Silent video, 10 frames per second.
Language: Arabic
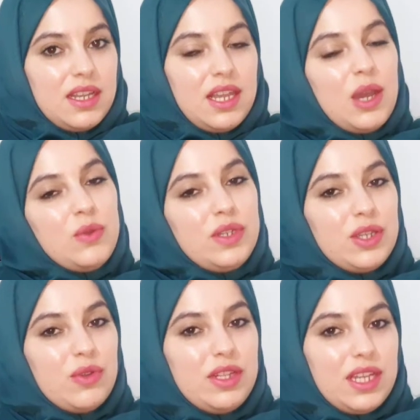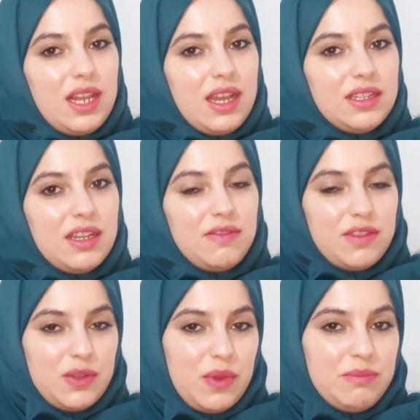لاقوني كل ثلاثة
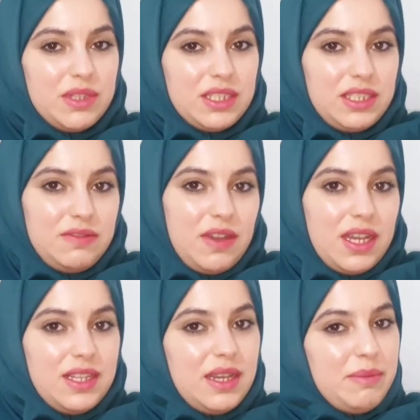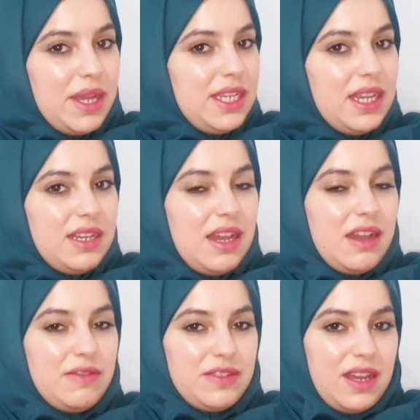في ومضة إفادة معي أنا
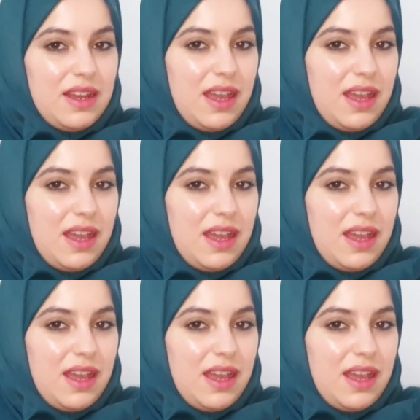أفنان